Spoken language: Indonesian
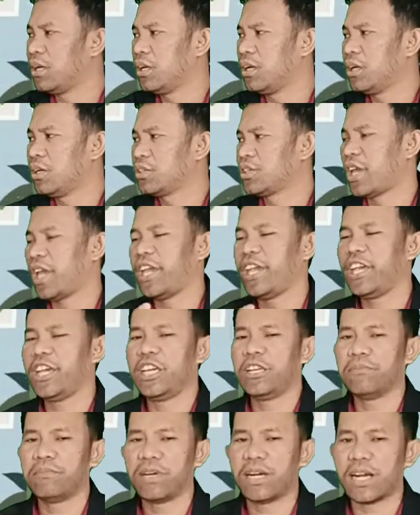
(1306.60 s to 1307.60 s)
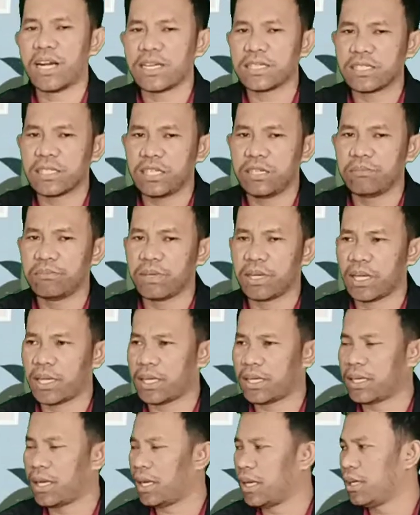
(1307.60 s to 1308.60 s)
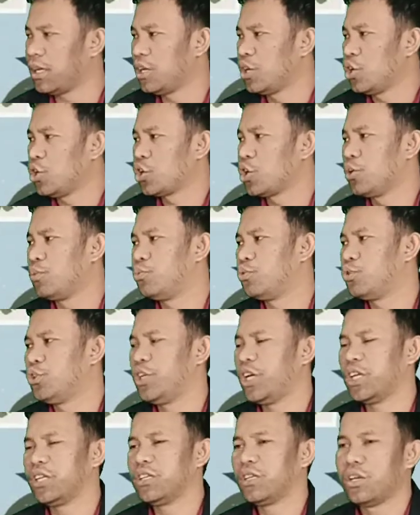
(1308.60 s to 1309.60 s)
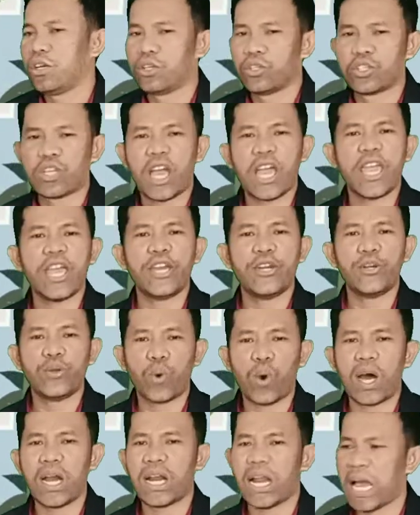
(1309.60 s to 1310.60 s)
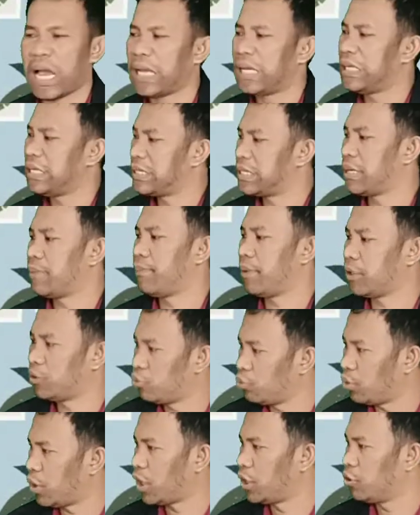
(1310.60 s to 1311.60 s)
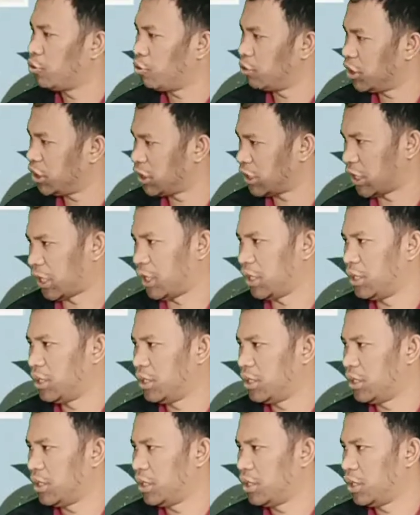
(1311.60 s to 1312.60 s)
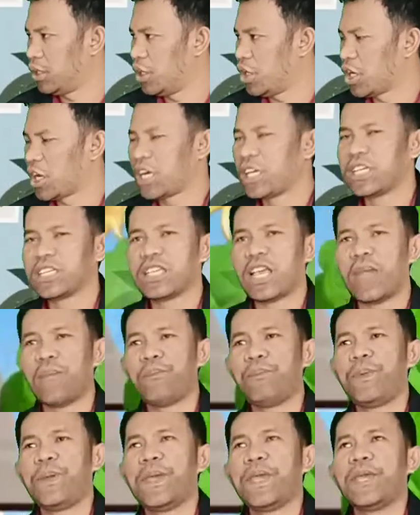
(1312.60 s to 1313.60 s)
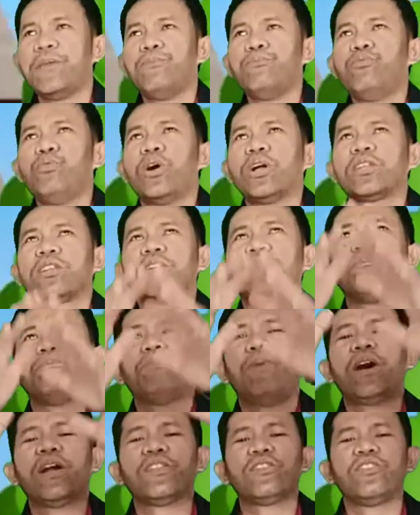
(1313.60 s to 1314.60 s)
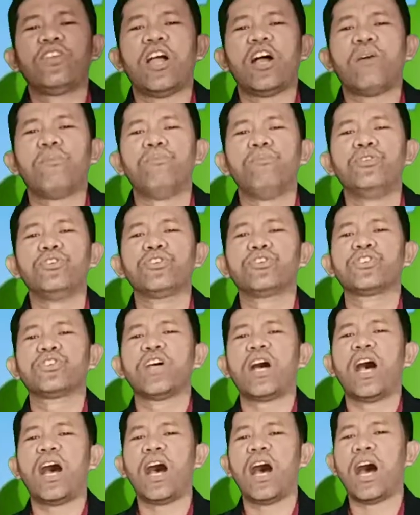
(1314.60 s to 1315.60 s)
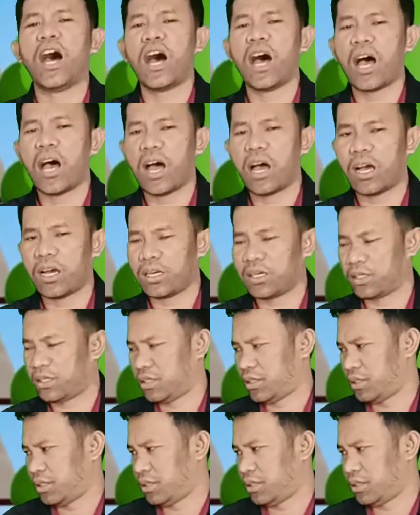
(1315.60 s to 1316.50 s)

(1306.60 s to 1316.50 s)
Saya ingin mengasihi mereka. Kemudian saya doa lagi sama Tuhan, Lita. Oh. Karena saya ingin buat tempat yang besar